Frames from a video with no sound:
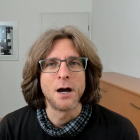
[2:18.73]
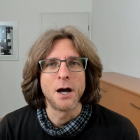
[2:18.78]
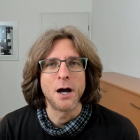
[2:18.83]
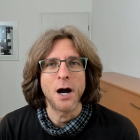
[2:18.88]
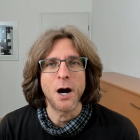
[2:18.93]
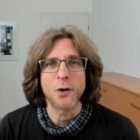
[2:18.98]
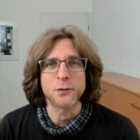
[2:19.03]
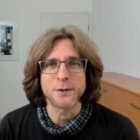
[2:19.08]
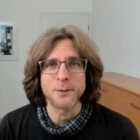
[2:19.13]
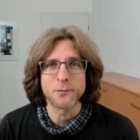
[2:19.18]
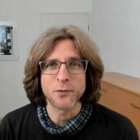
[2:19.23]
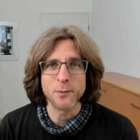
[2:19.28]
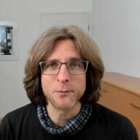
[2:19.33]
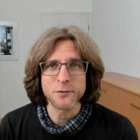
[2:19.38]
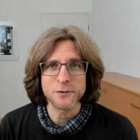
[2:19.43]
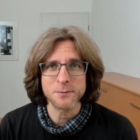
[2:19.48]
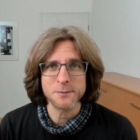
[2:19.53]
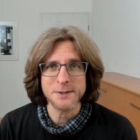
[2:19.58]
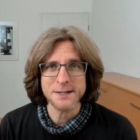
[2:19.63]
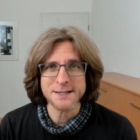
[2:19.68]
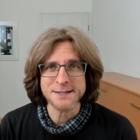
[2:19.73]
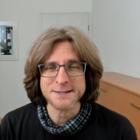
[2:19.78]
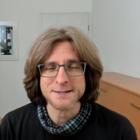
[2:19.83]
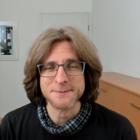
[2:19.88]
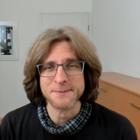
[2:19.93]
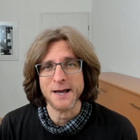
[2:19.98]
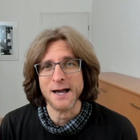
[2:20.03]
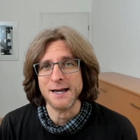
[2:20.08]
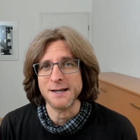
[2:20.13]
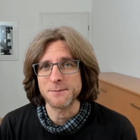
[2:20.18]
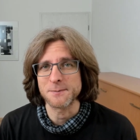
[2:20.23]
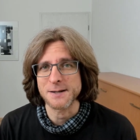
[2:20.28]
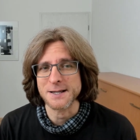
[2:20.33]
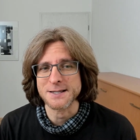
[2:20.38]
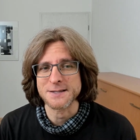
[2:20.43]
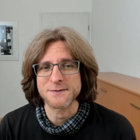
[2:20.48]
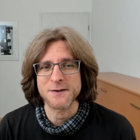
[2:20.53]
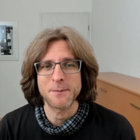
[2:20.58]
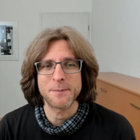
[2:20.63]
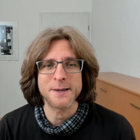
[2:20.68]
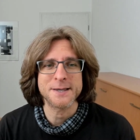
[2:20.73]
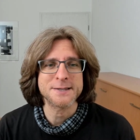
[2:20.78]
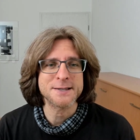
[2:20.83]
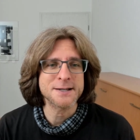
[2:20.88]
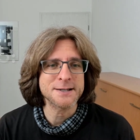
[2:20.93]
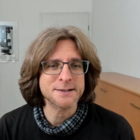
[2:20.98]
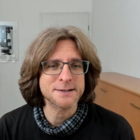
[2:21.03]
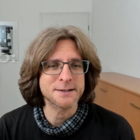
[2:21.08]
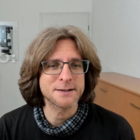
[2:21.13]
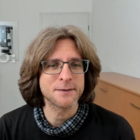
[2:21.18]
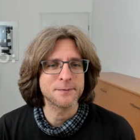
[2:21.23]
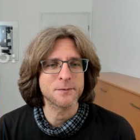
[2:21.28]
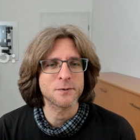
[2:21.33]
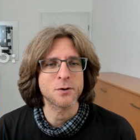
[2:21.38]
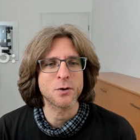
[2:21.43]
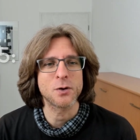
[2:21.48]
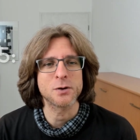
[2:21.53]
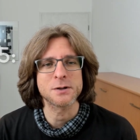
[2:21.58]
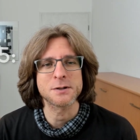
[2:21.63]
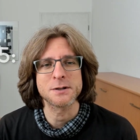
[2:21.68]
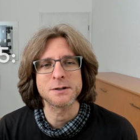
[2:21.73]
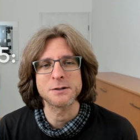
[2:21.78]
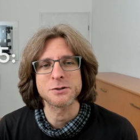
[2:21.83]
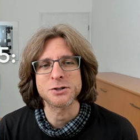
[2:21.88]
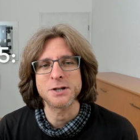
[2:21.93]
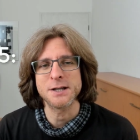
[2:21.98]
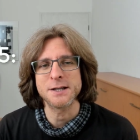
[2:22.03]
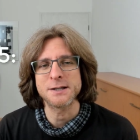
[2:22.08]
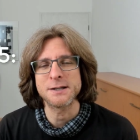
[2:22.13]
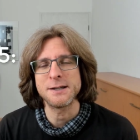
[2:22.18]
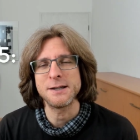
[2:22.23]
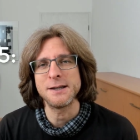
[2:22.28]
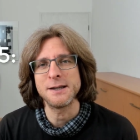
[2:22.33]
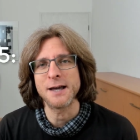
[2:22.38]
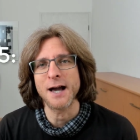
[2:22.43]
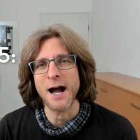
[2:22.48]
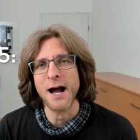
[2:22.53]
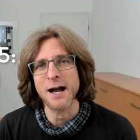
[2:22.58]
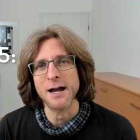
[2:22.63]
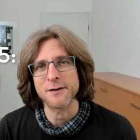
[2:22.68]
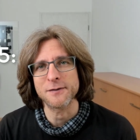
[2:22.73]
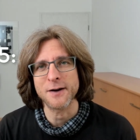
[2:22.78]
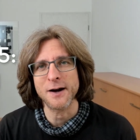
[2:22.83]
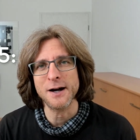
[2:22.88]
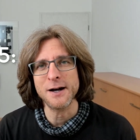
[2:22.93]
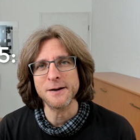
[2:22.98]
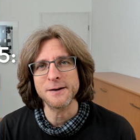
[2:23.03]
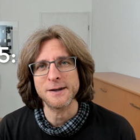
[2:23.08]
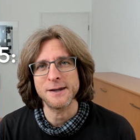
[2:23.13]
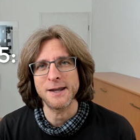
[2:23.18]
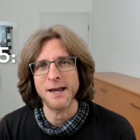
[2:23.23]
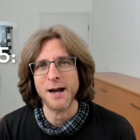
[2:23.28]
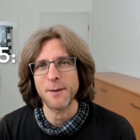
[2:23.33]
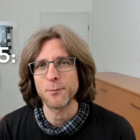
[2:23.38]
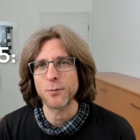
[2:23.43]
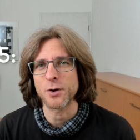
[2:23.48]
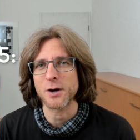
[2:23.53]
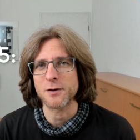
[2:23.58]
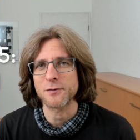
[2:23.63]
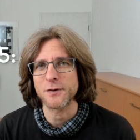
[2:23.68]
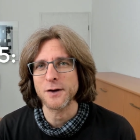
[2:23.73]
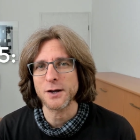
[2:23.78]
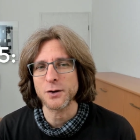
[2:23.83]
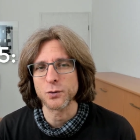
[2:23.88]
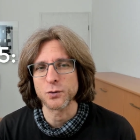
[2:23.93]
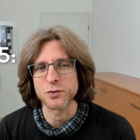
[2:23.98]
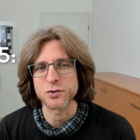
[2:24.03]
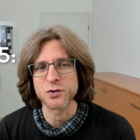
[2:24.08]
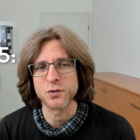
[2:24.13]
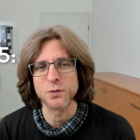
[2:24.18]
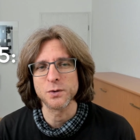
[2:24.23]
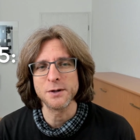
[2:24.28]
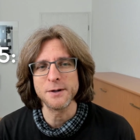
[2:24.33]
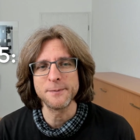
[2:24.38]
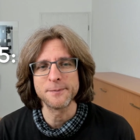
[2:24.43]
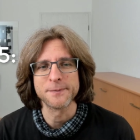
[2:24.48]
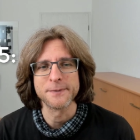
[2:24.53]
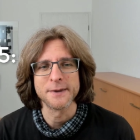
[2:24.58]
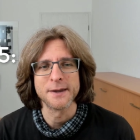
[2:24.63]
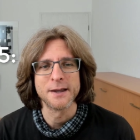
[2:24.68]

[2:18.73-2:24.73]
Auf dem fünften Platz, einen Platz verbessert, steht die HFH, die Hamburger Fernhochschule.